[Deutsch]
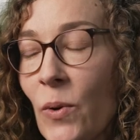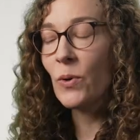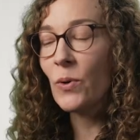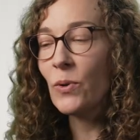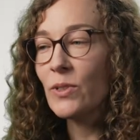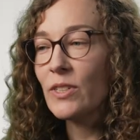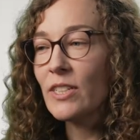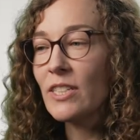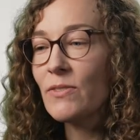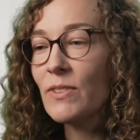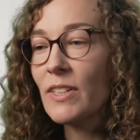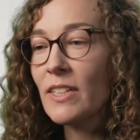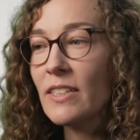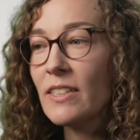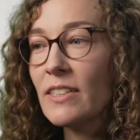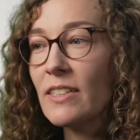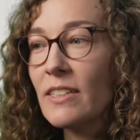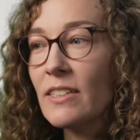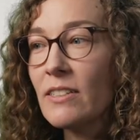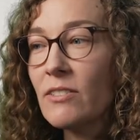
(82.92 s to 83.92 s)
Und
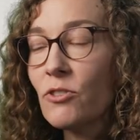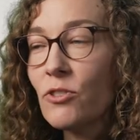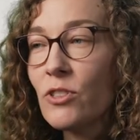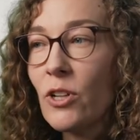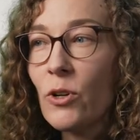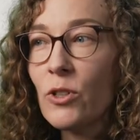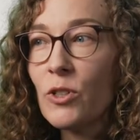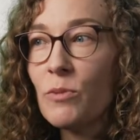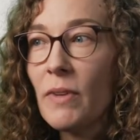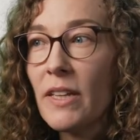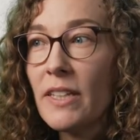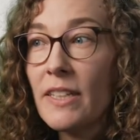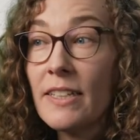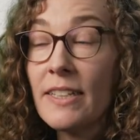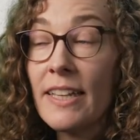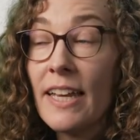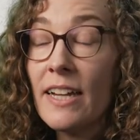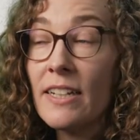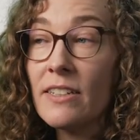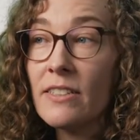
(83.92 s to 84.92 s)
deswegen schaue ich mir hier
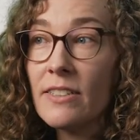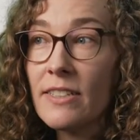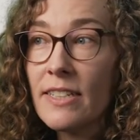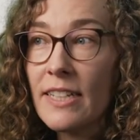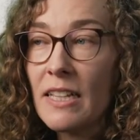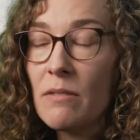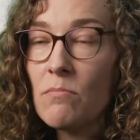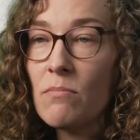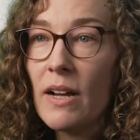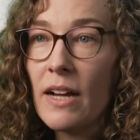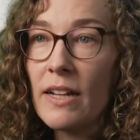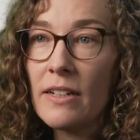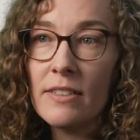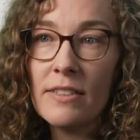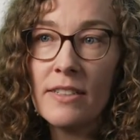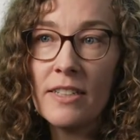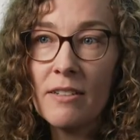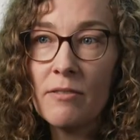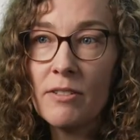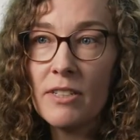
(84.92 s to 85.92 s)
gerne Themen an,
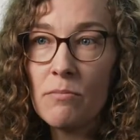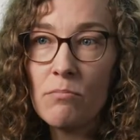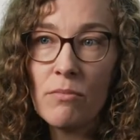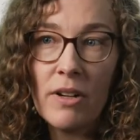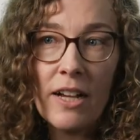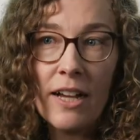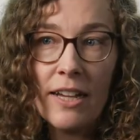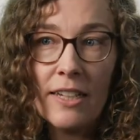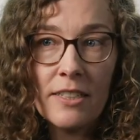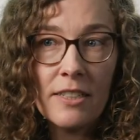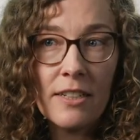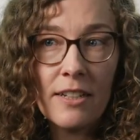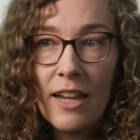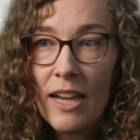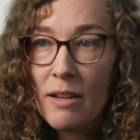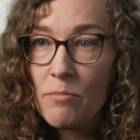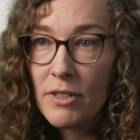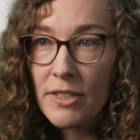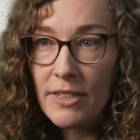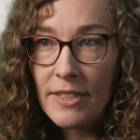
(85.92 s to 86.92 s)
die in dem Bereich
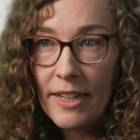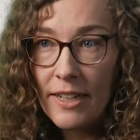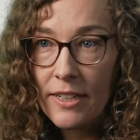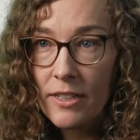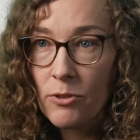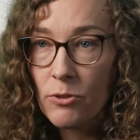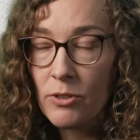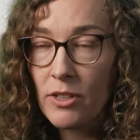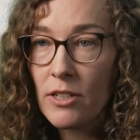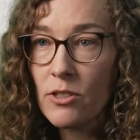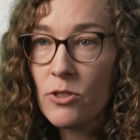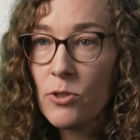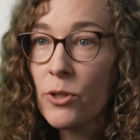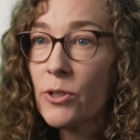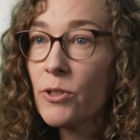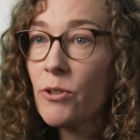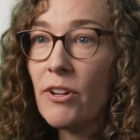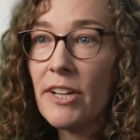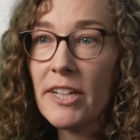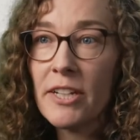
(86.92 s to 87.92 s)
Climate Tech oder
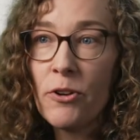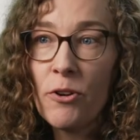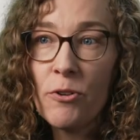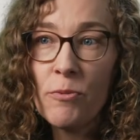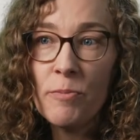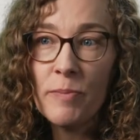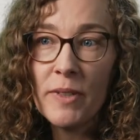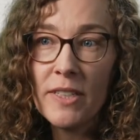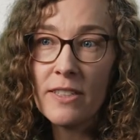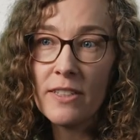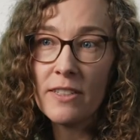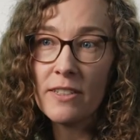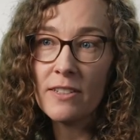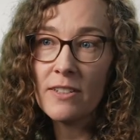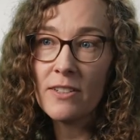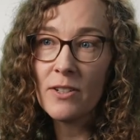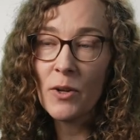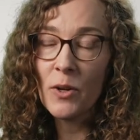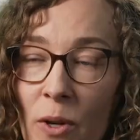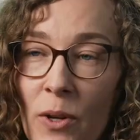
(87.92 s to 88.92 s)
Circular Economy
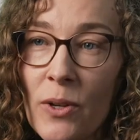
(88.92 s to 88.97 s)
sind.